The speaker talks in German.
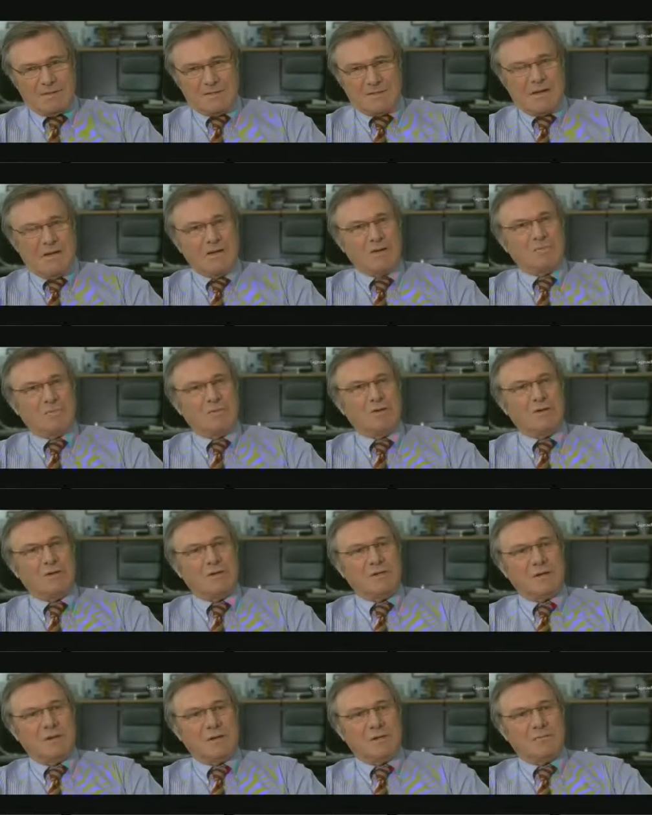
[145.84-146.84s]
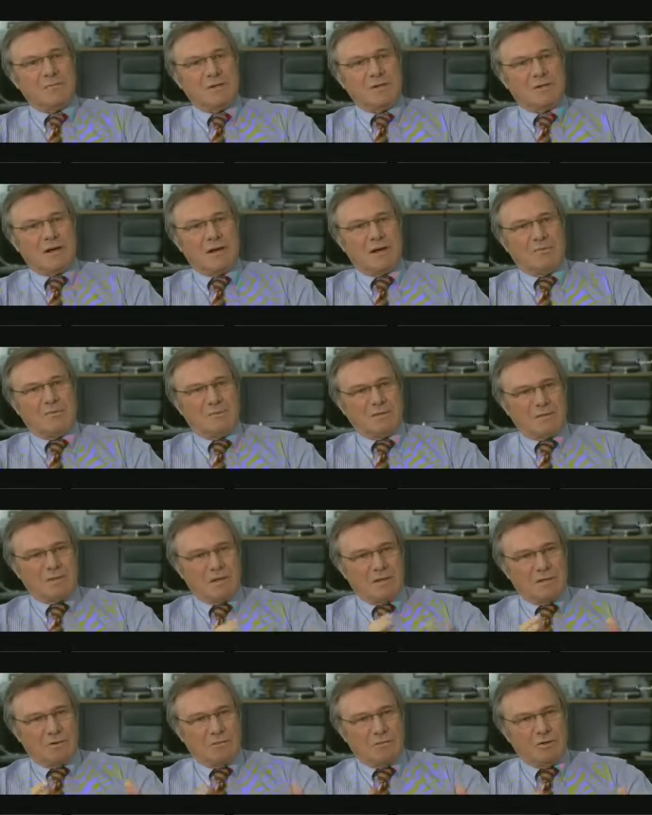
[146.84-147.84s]
seine Politik betraf und
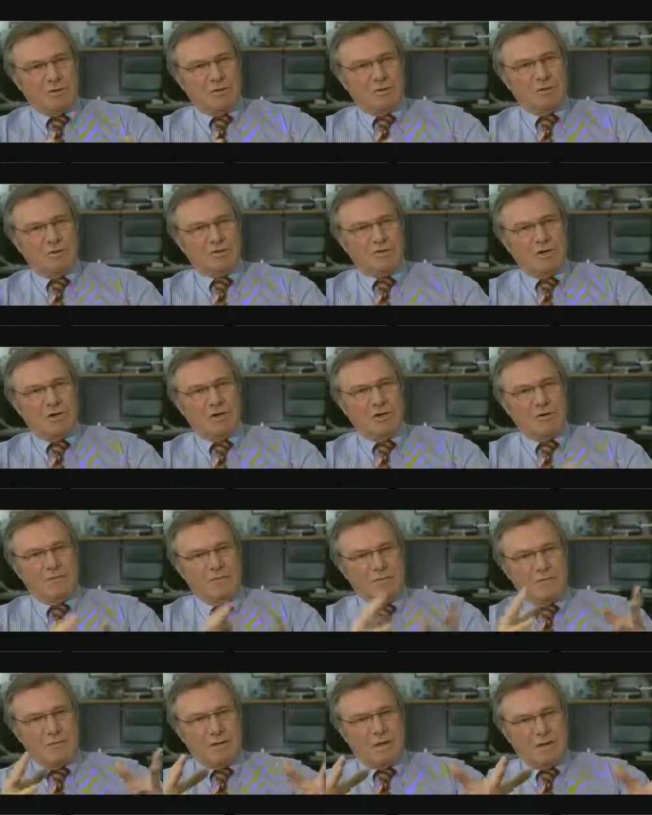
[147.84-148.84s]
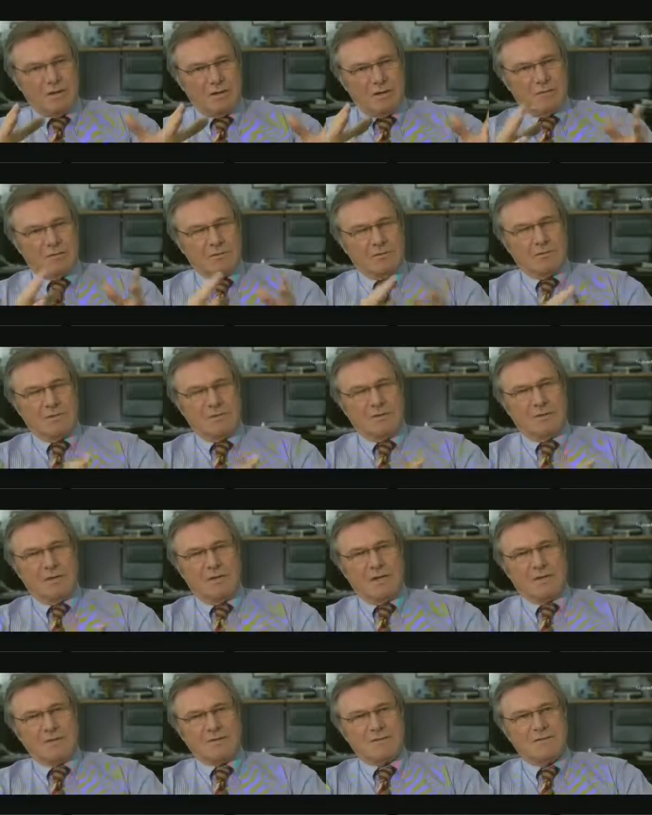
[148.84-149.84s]
seine politische Laufbahn und
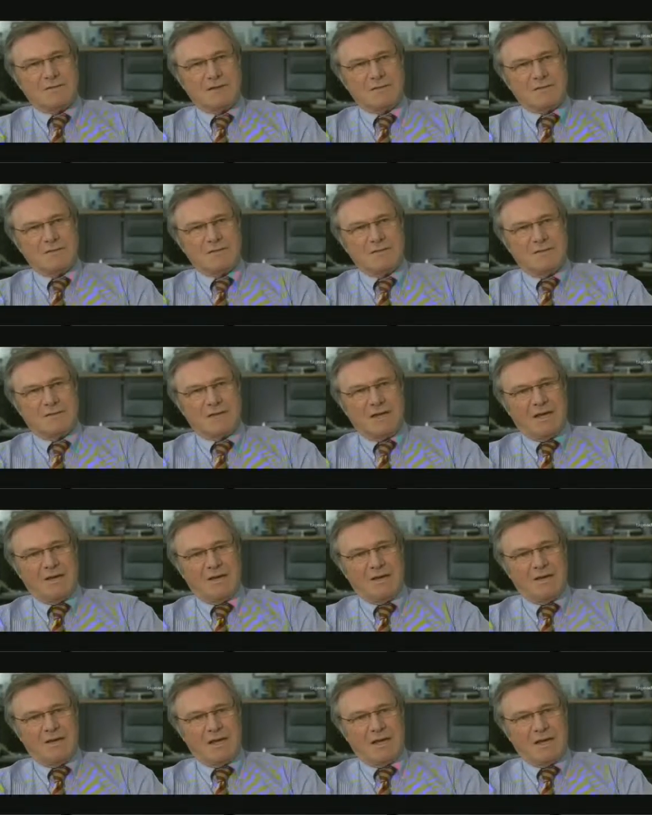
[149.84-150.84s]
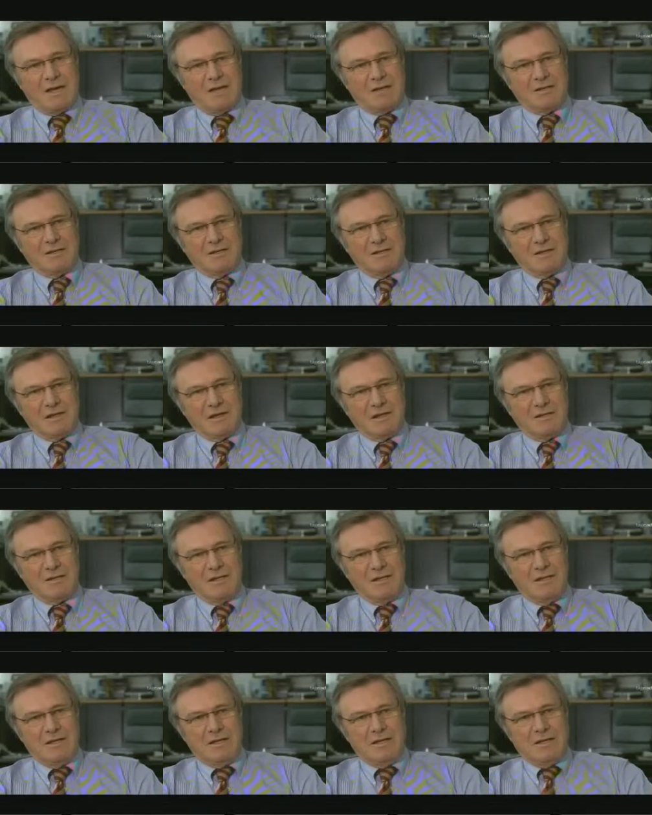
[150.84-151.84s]
das, was sich darin ereignet
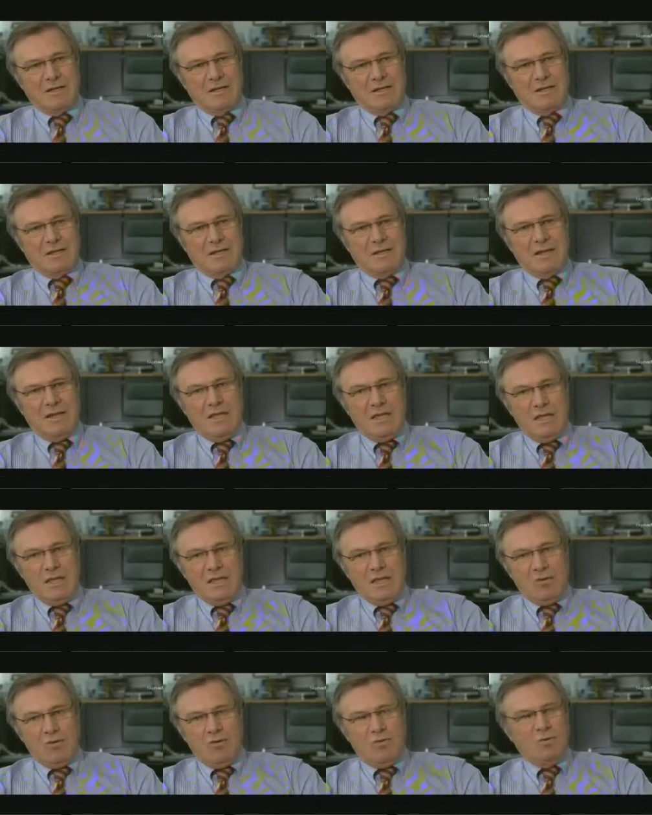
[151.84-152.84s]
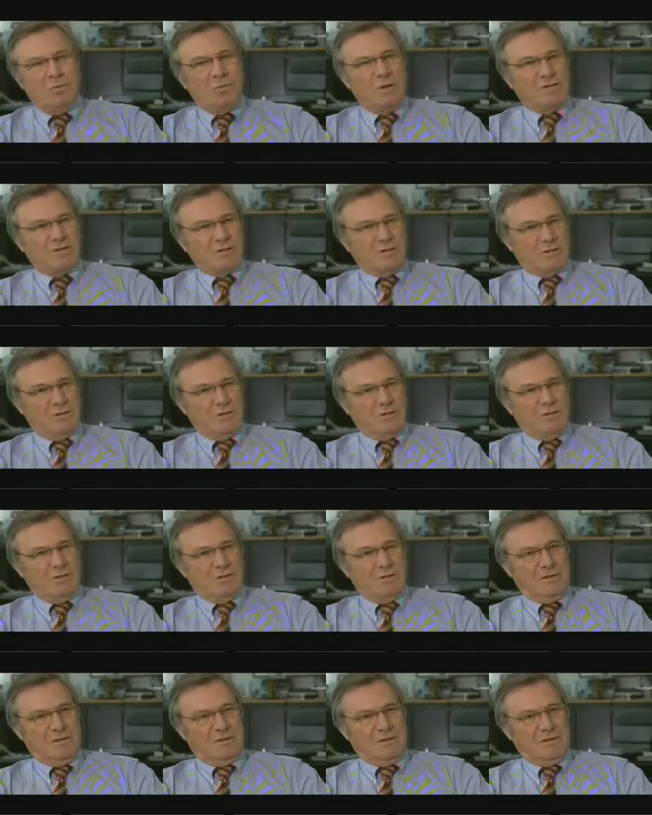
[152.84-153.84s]
hat, nie
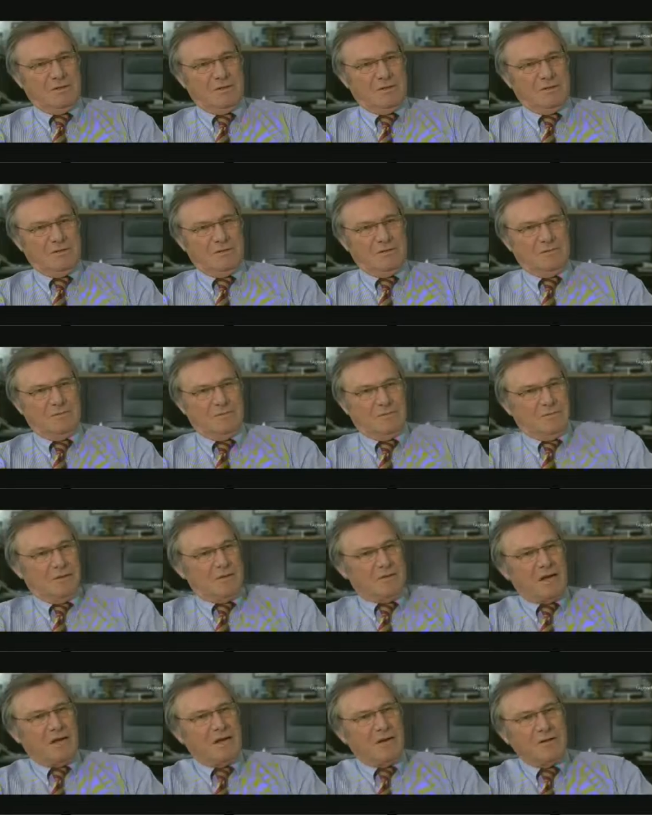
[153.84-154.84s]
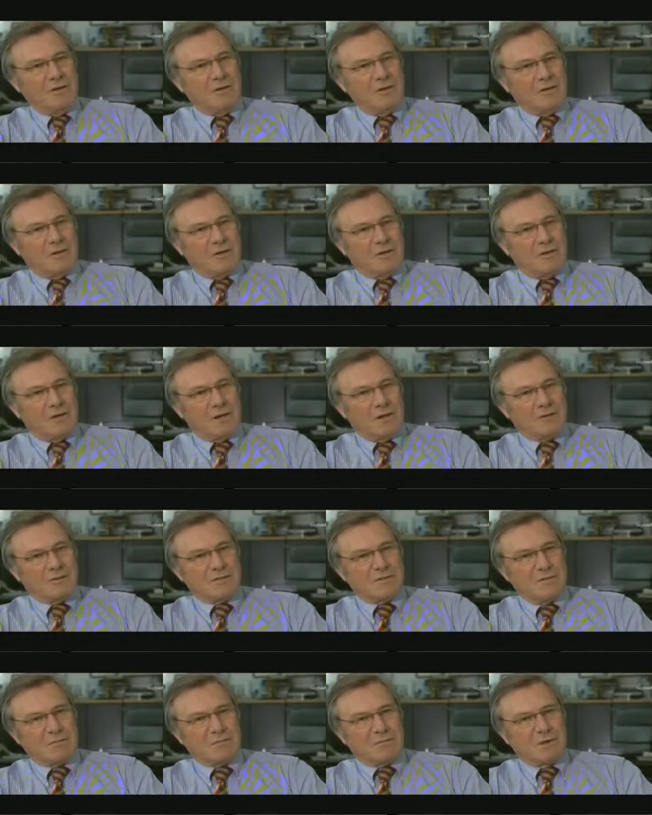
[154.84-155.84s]
überzeugend äh, verteidigen können
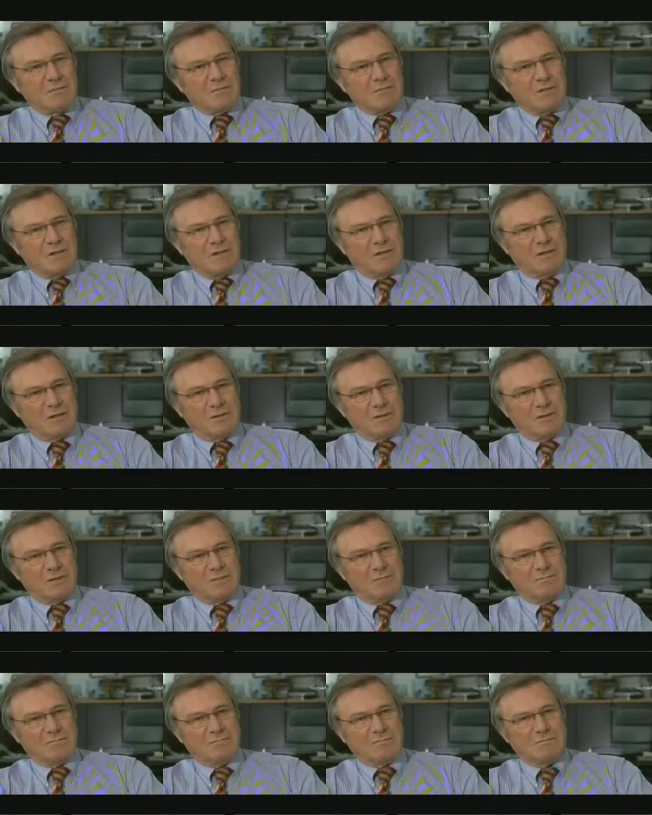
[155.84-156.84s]
aus dem Amt heraus.